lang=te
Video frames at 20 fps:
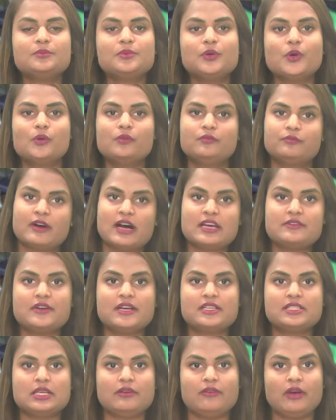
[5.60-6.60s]
ముందు వైఫై
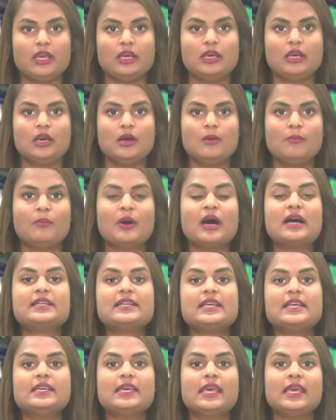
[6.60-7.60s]
టీవీ
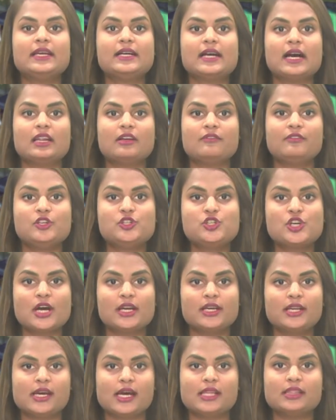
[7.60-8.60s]
పార్టీకి ఘన
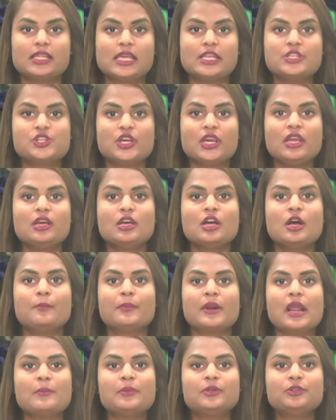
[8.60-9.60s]
విజయాన్ని అందించి
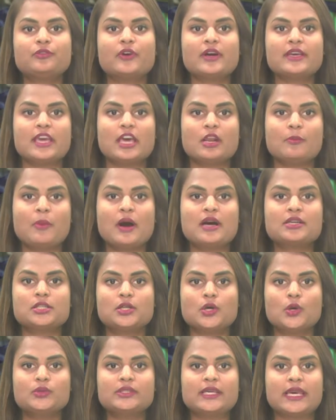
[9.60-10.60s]
ప్రభుత్వ
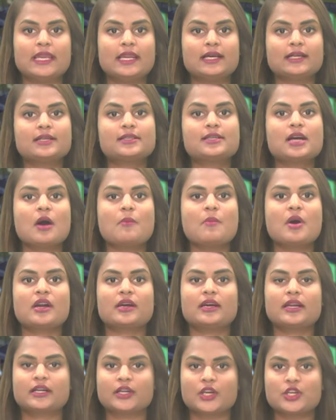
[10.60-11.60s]
ఏర్పాటులో కీలకంగా
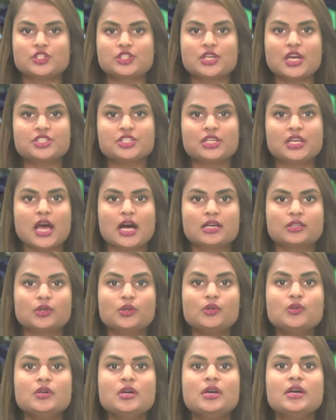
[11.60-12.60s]
మారిన కృష్ణా జిల్లాకు
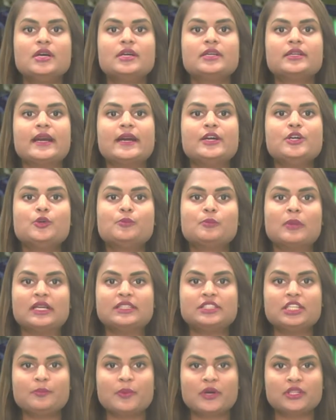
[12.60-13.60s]
రెండు
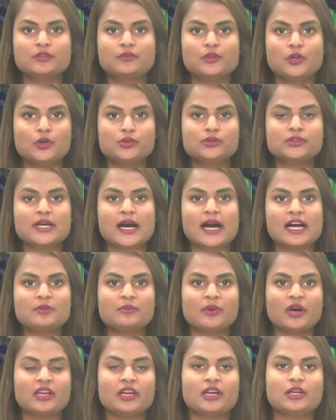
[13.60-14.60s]
మంత్రి పదవులు
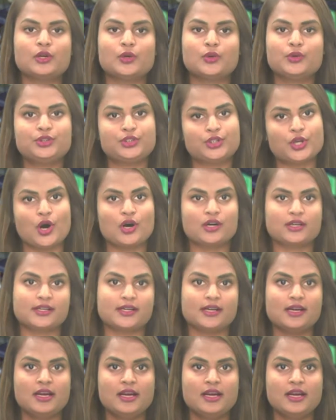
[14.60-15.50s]
ఖాయమైనట్లు టాక్